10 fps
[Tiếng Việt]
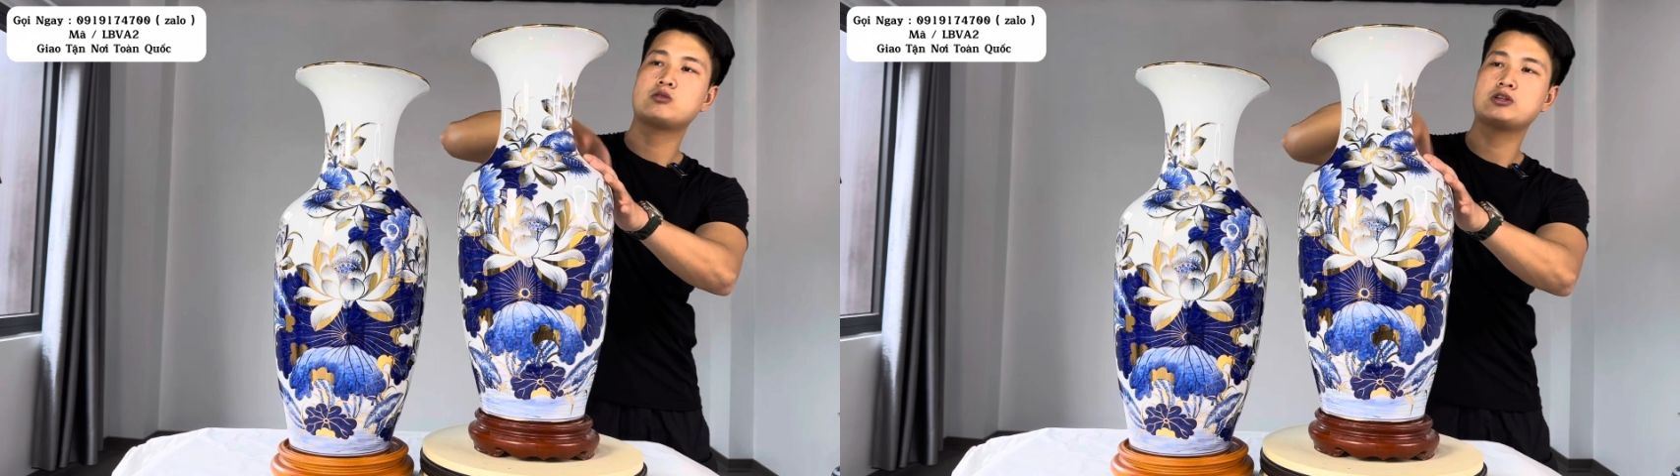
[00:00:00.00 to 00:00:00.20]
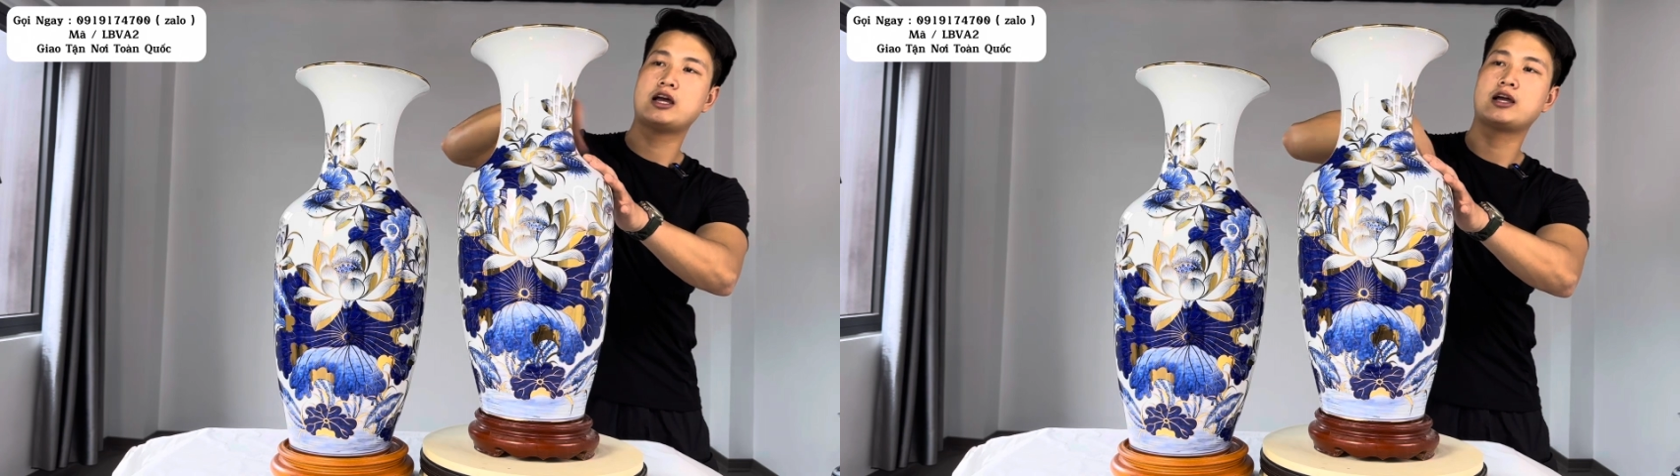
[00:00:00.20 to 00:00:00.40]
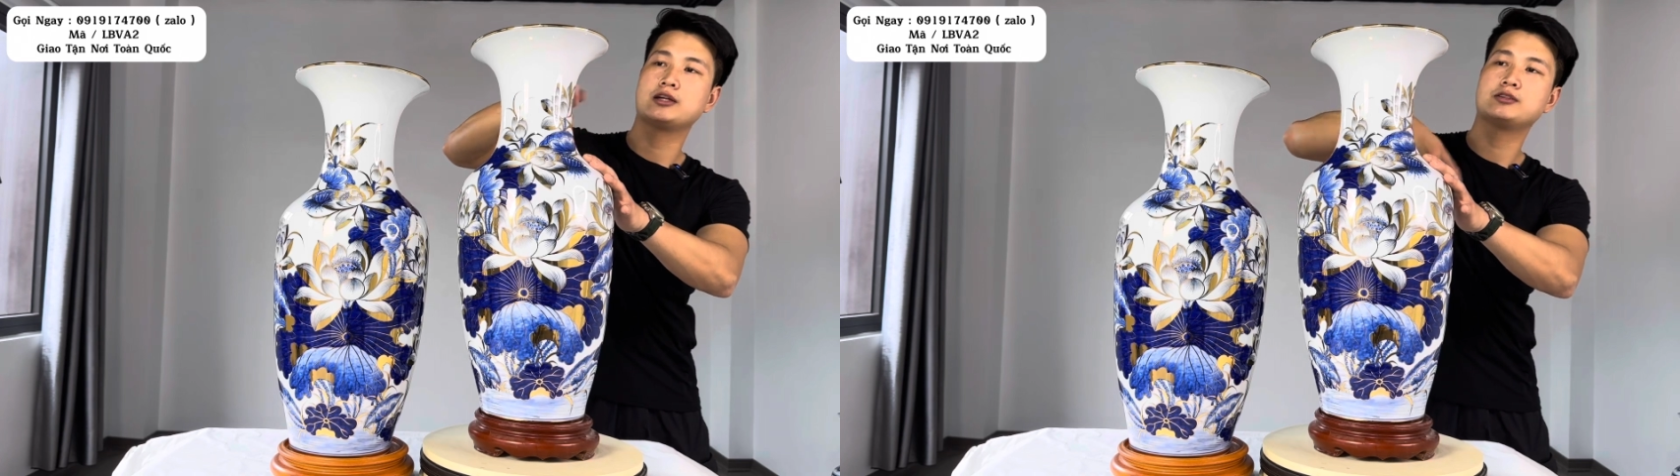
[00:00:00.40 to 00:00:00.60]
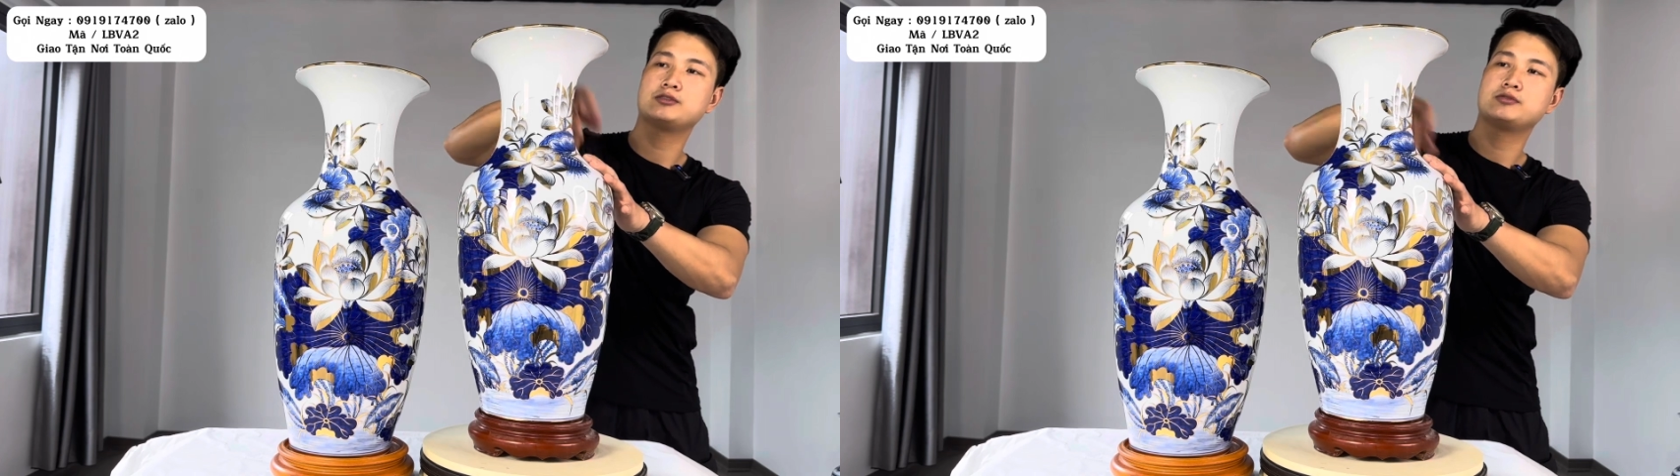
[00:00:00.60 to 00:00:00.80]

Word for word: trong nhà